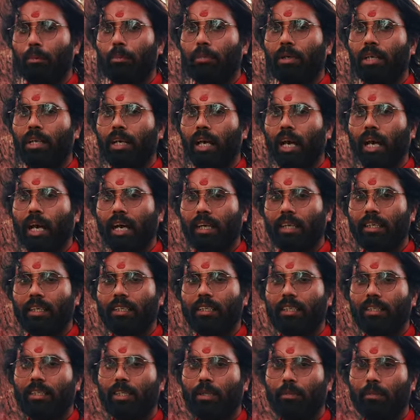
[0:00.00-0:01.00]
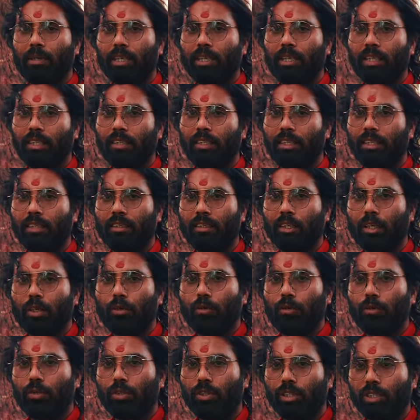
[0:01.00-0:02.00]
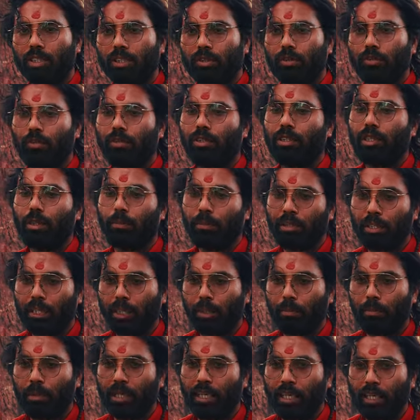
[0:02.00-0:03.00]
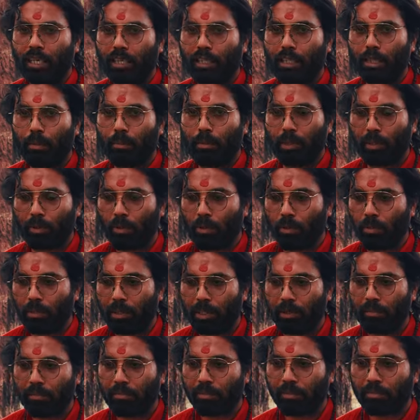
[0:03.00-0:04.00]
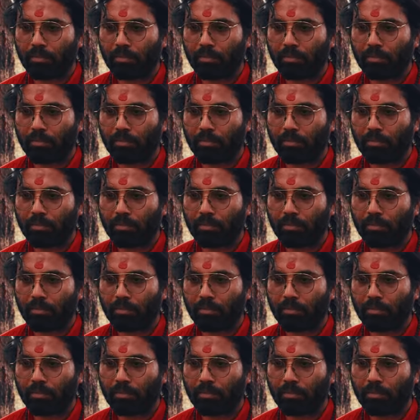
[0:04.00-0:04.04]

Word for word: मैं आगे कैसे बढ़ना था उस चीज़ को समझ नहीं पा रहा था बिल्कुल भी